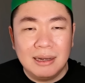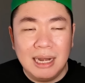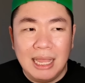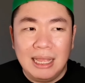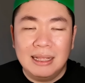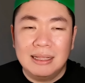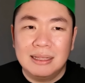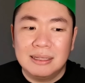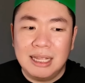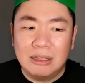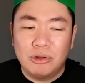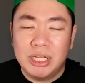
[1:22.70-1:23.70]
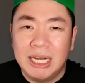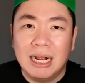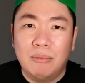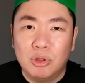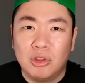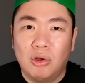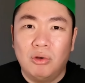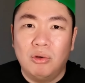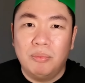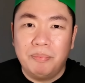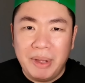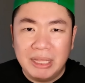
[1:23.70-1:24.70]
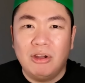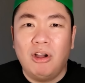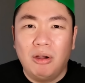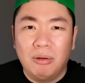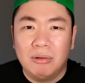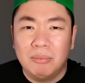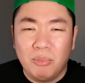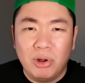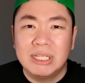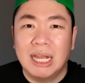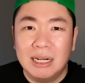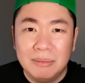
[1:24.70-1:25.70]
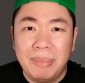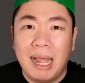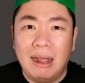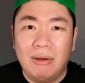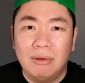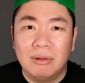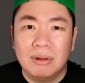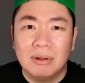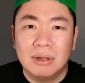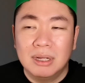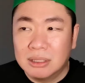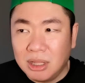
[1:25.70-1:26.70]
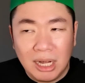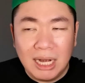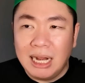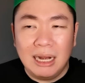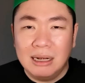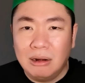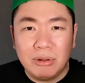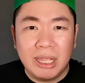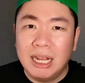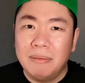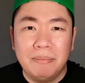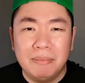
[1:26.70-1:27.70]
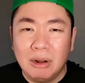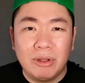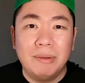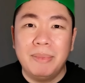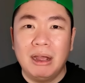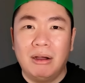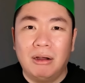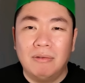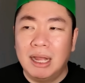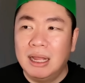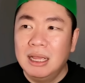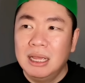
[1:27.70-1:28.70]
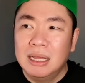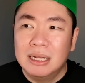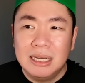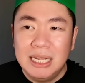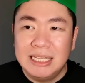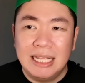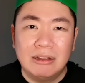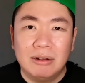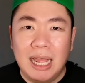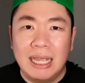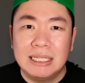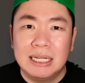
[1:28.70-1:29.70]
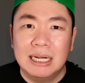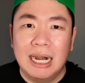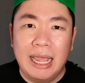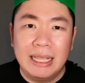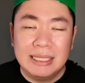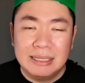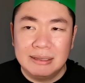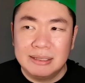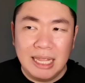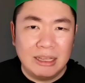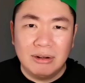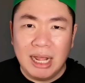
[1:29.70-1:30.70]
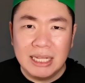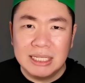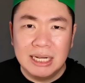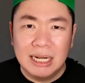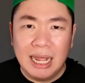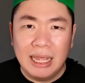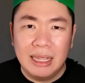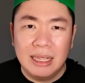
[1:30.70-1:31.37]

และซาโตชิ นากาโมโตะเป็นเจ้าของบริษัทหรือเปล่าคือตอนนั้นเราคิดเราคิดไม่ออกว่า Decentralize คืออะไร Centralize คืออะไร